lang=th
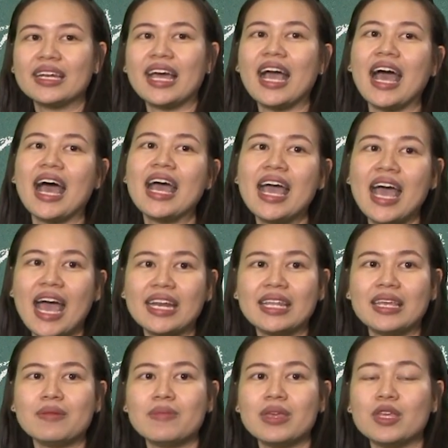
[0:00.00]
นะคะอัน
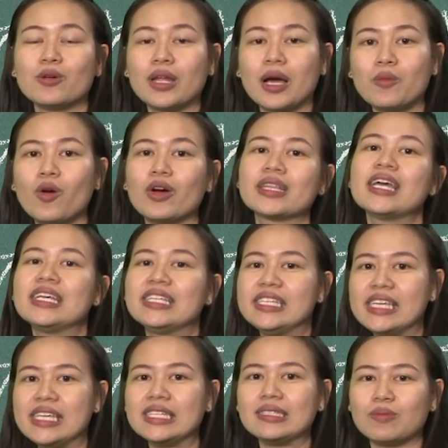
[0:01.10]
นี้มีอยู่ทั้งหมด
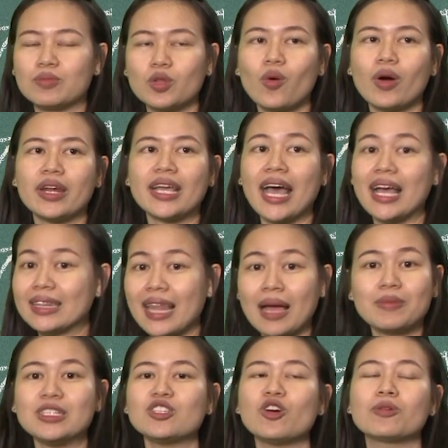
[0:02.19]
20 ตัวด้วยกันตาม
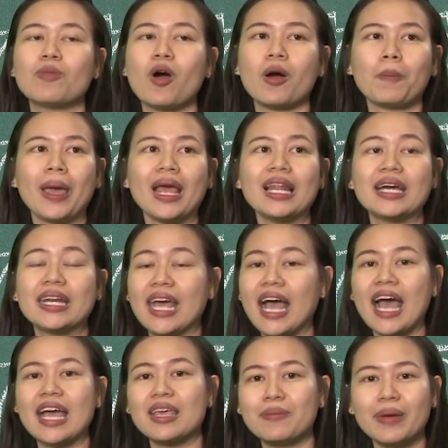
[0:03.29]
ที่โจทย์บอกเป๊ะเลยนะ
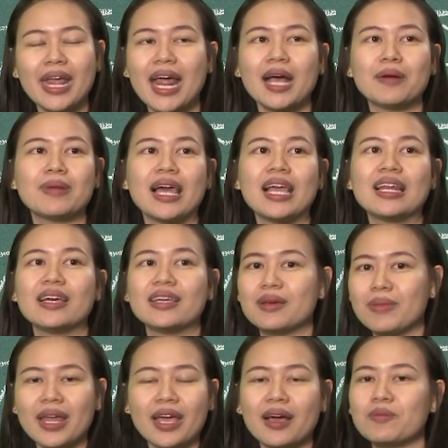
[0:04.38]
คะ ยังไม่ได้ทำอะไรเลย ยัง
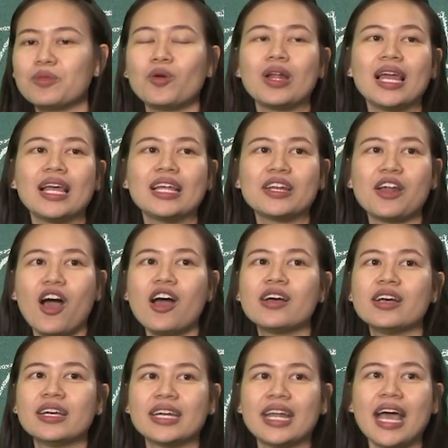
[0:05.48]
ไม่ได้คำนวณอะไรเลยเนาะ
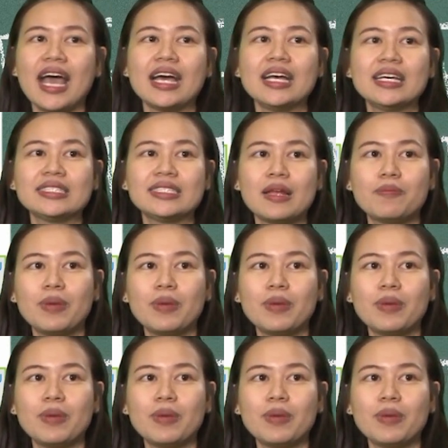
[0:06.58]
นะคะเสร็จ